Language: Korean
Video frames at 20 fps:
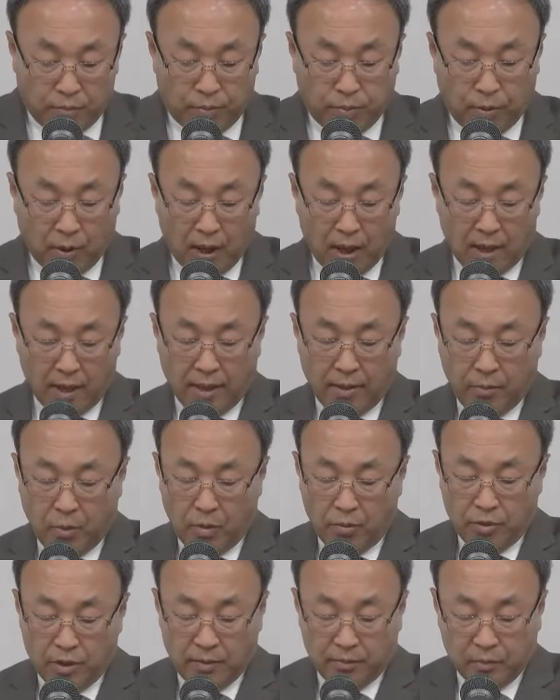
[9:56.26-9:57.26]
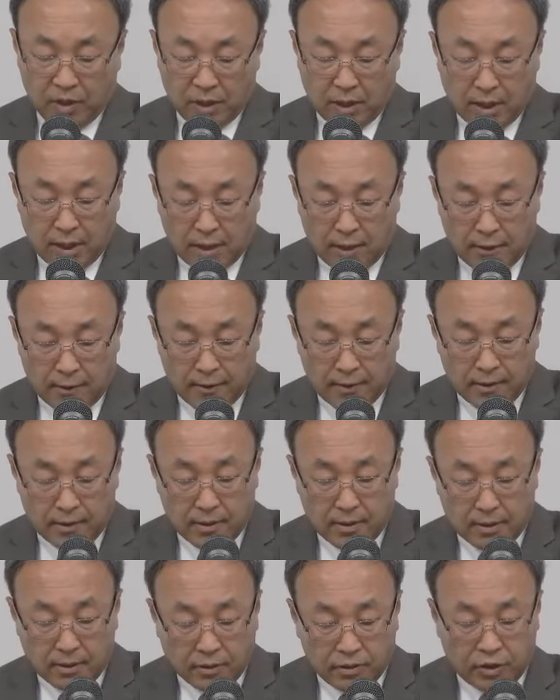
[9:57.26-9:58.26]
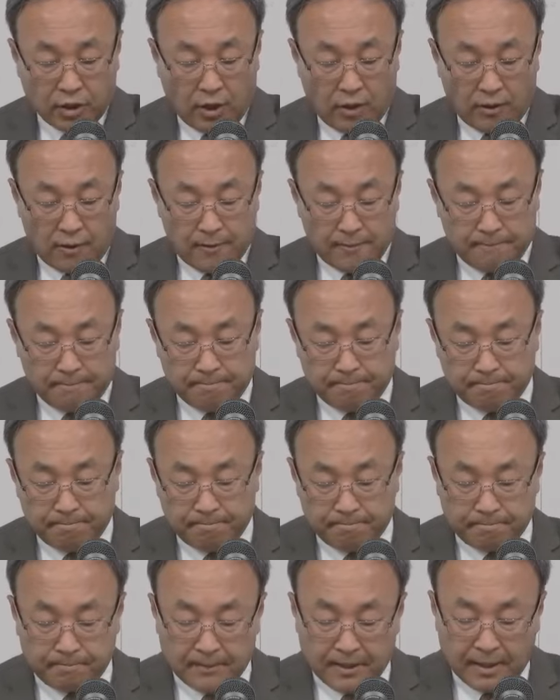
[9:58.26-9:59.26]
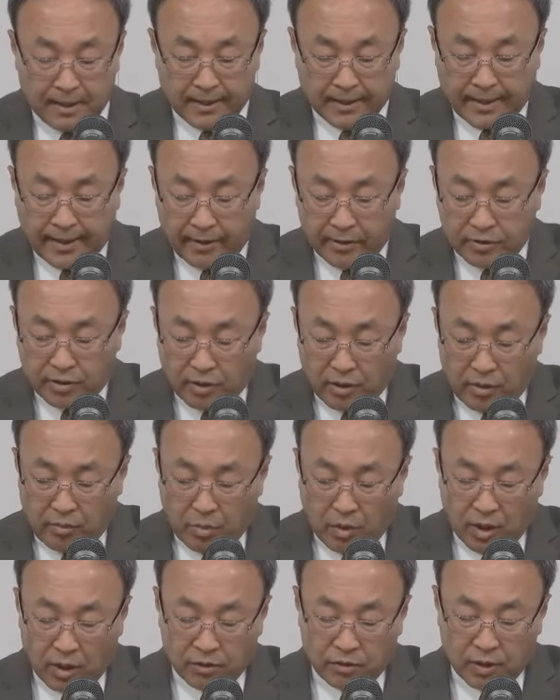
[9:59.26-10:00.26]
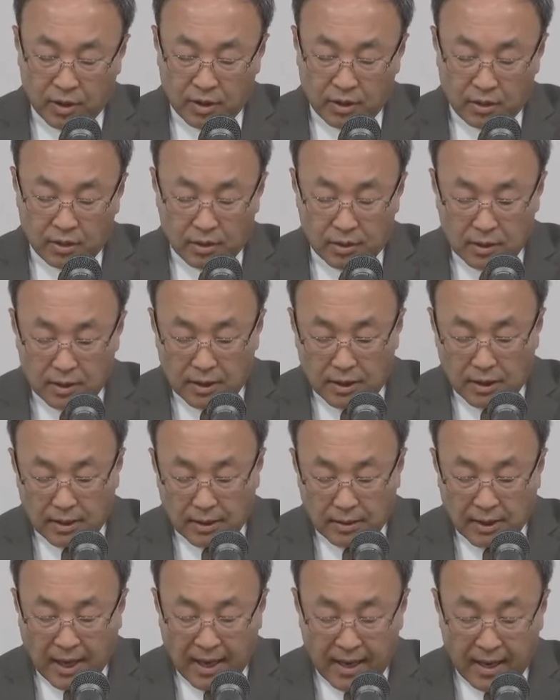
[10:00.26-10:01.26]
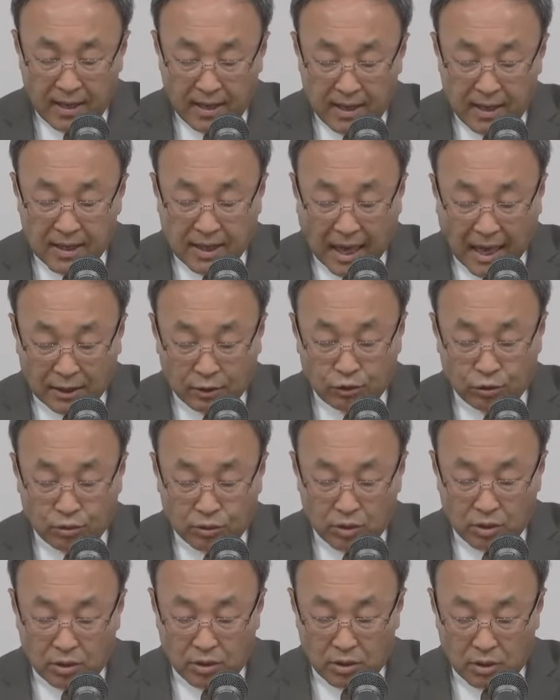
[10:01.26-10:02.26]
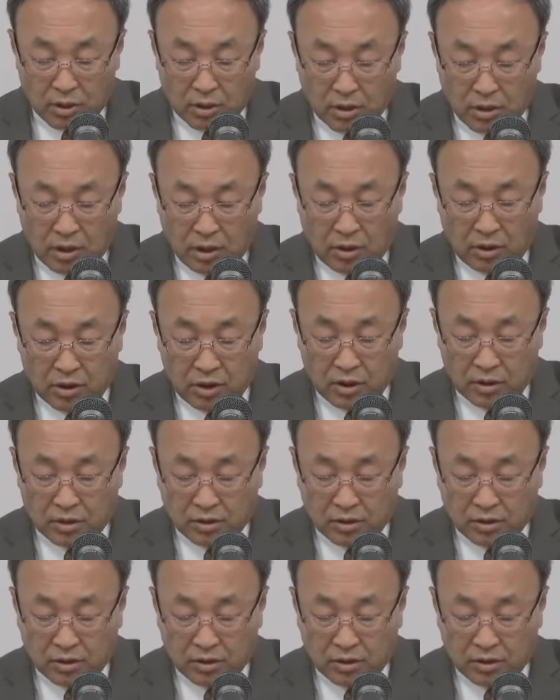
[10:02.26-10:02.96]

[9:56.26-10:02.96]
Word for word: 부활의 몸을 입는다. 그렇죠? 개혁성경 뭐라는지 알아요? 나의 이 가죽 이것이